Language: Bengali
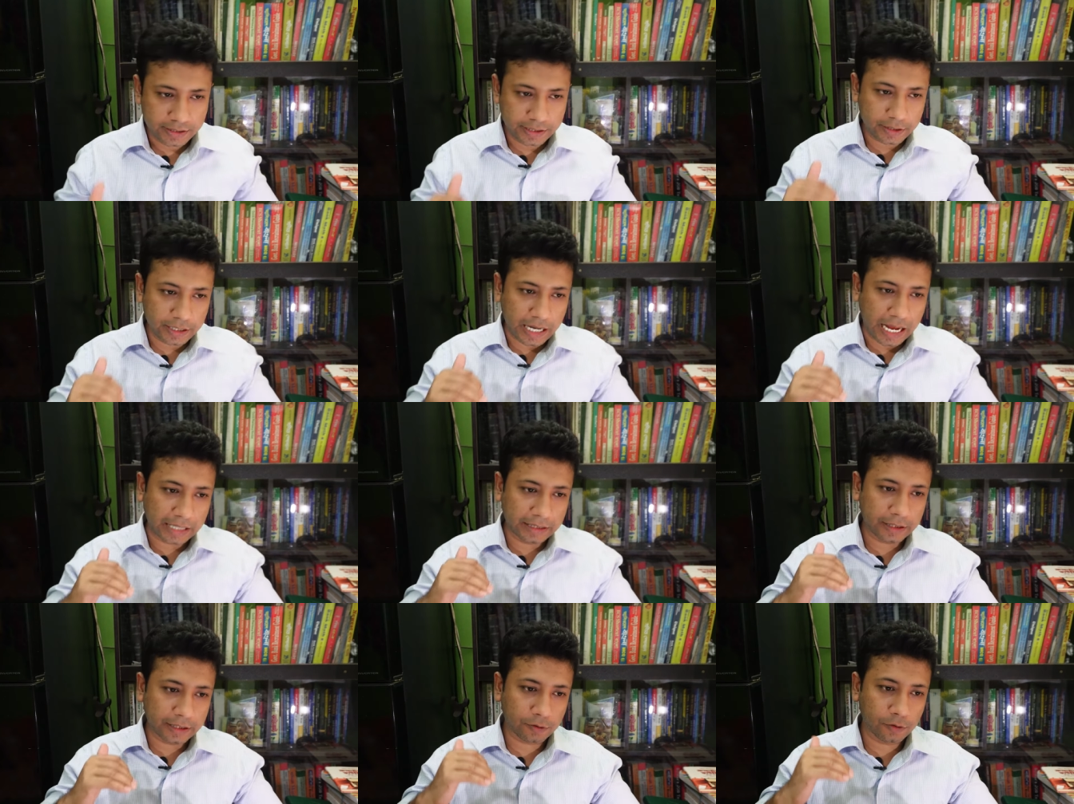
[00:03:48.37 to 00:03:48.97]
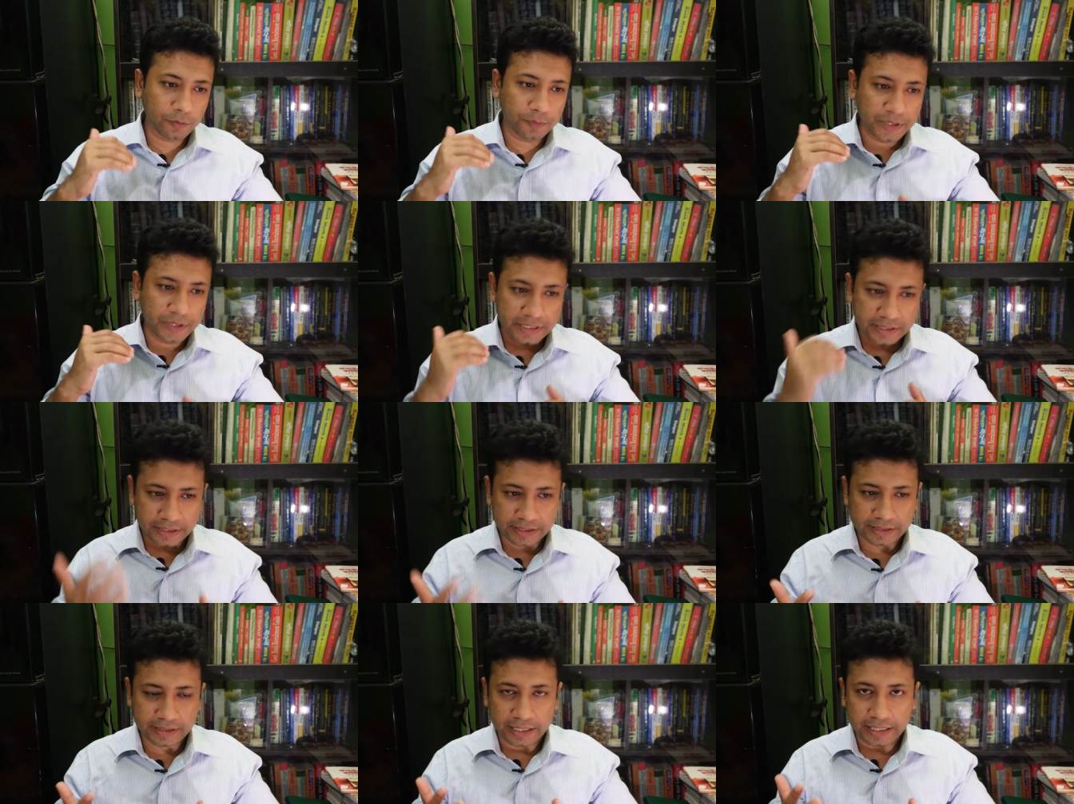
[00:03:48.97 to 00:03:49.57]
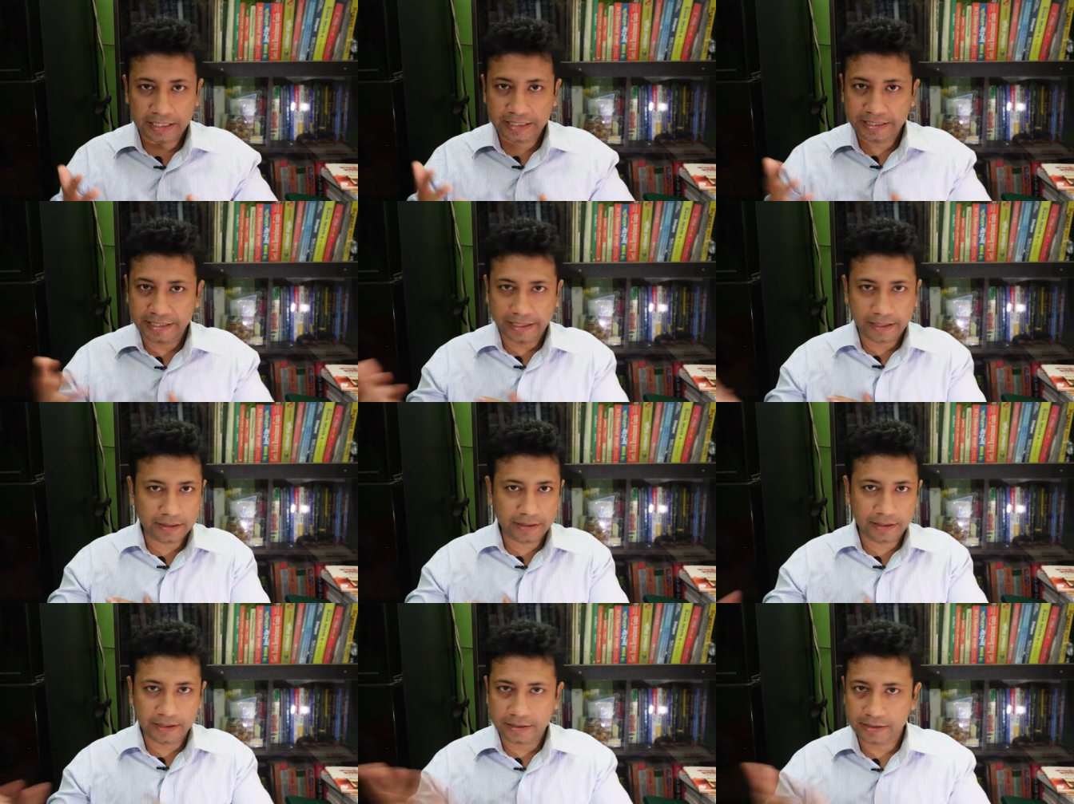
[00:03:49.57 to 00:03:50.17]
যে আদার কোনো বিজনেস থাকলে
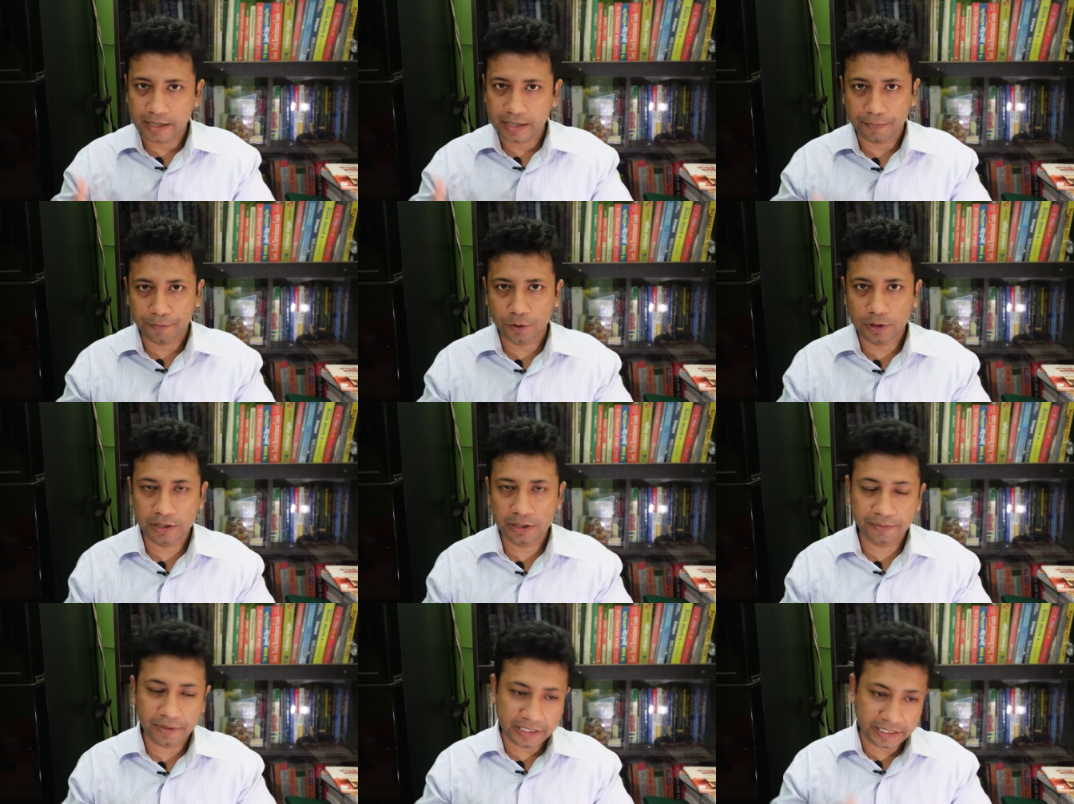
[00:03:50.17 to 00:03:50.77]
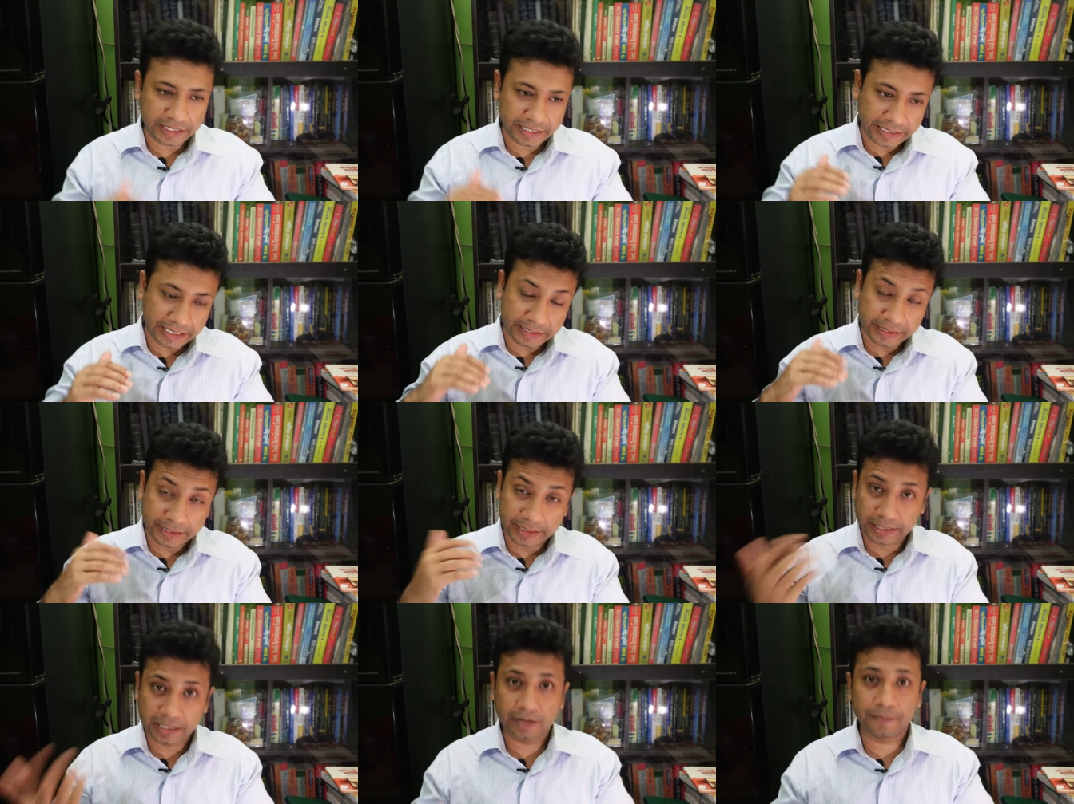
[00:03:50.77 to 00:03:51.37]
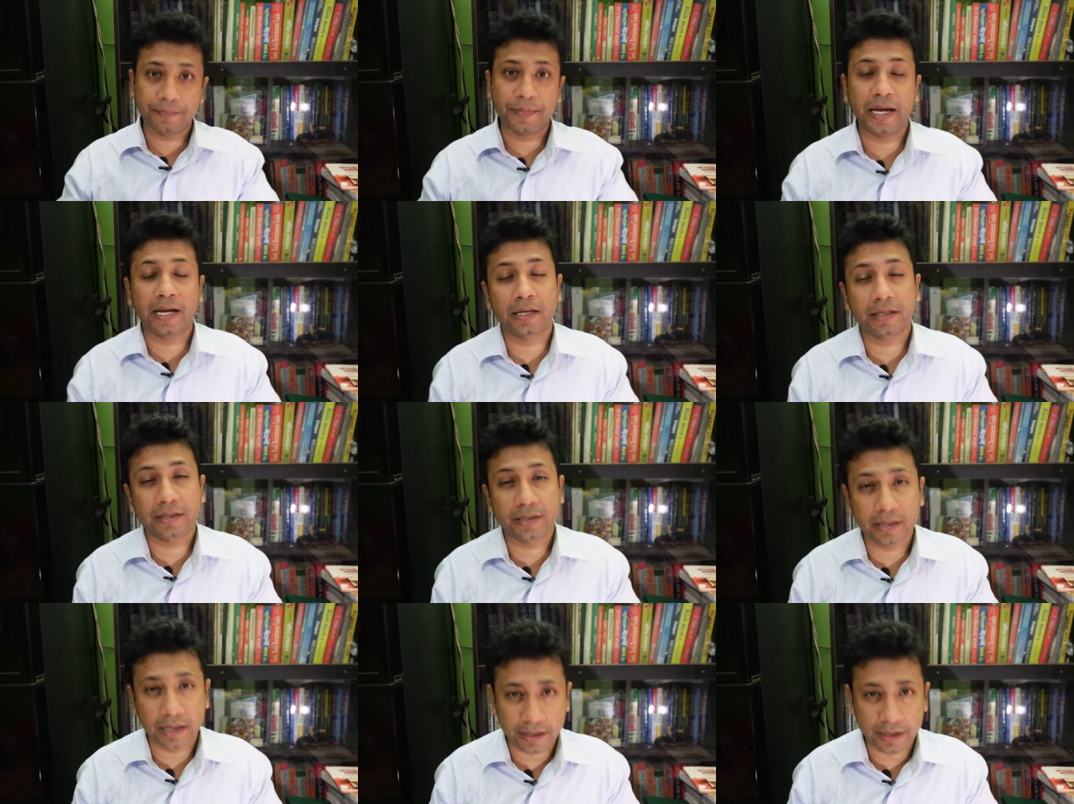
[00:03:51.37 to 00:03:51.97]
সেখান থেকে সাপোর্ট দিবে সেটা দেখে
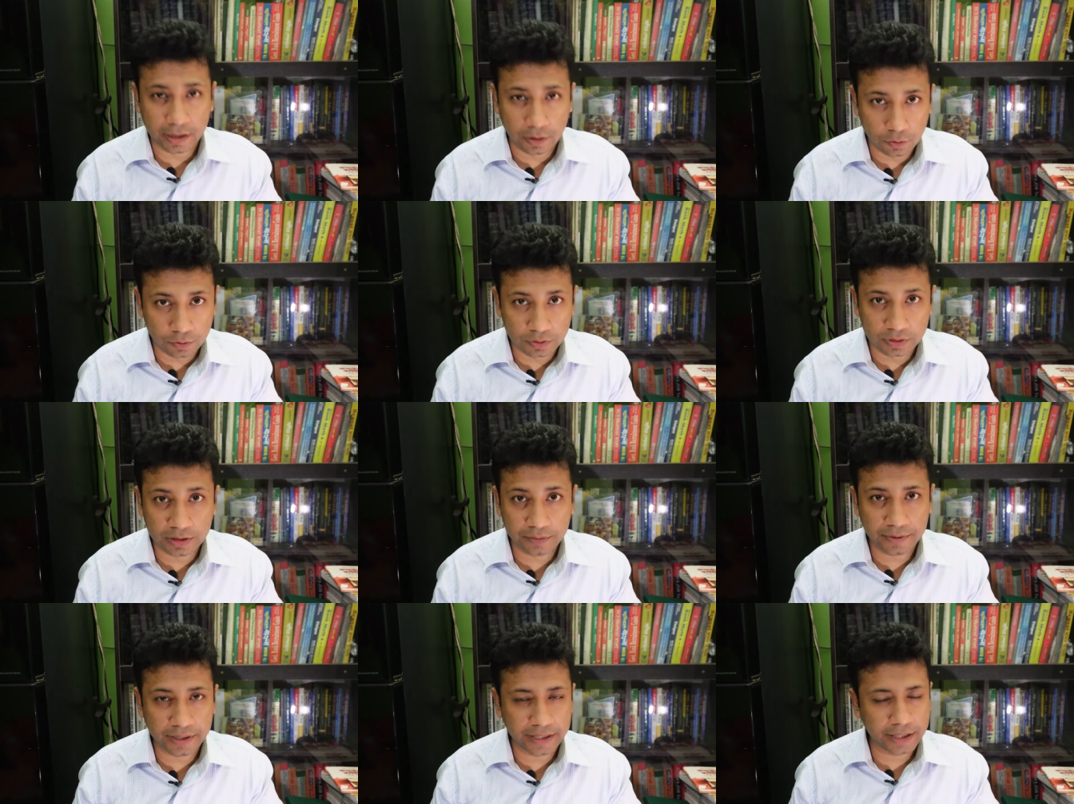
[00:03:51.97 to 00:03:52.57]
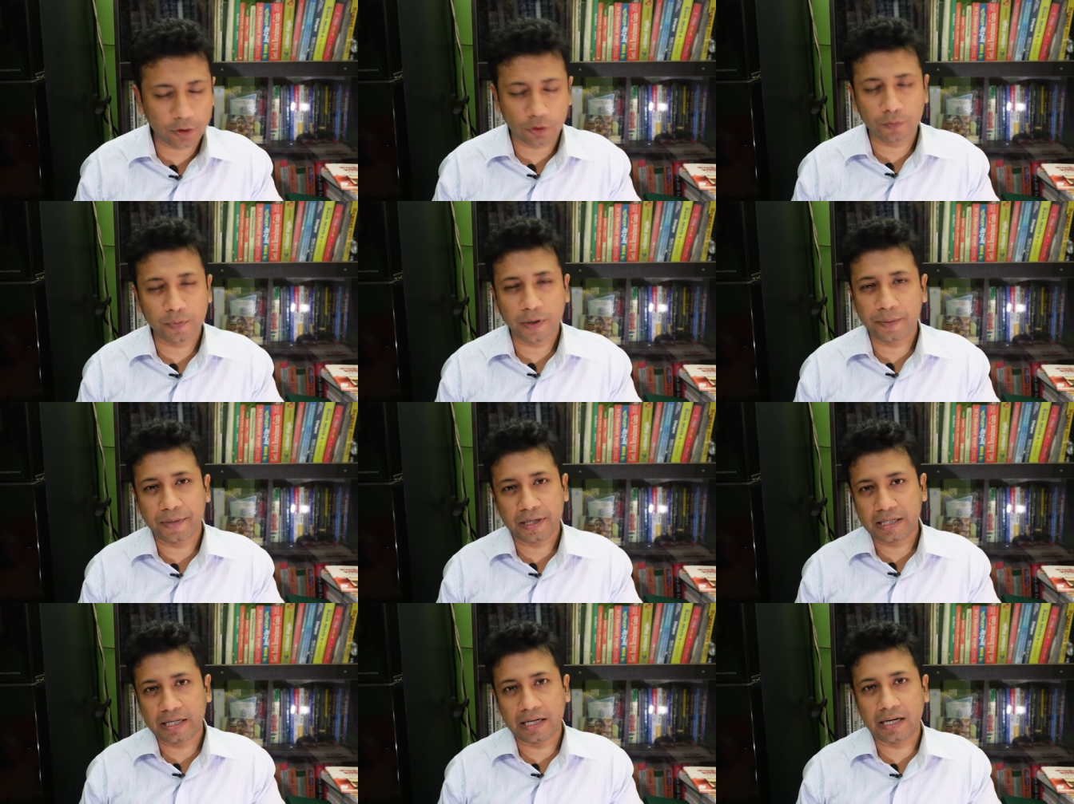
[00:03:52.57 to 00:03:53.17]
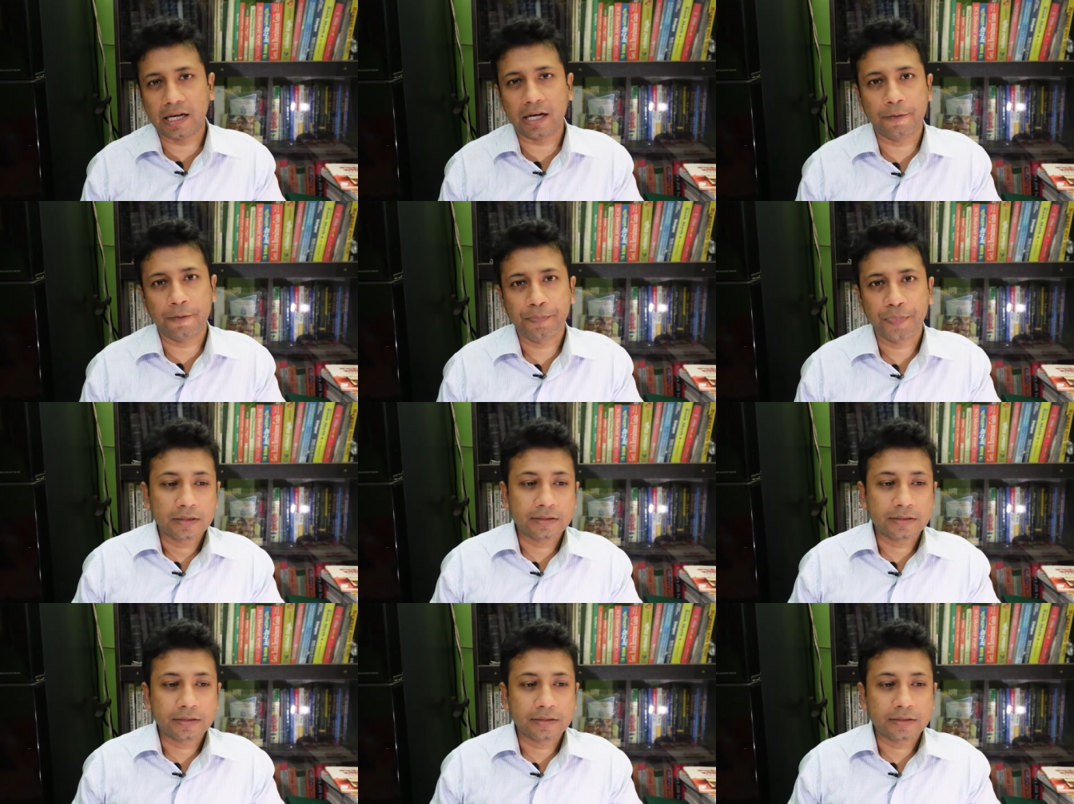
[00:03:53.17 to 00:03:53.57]
ব্যাংক তাকে লোন দিবে এরকম ব্যাপারটা না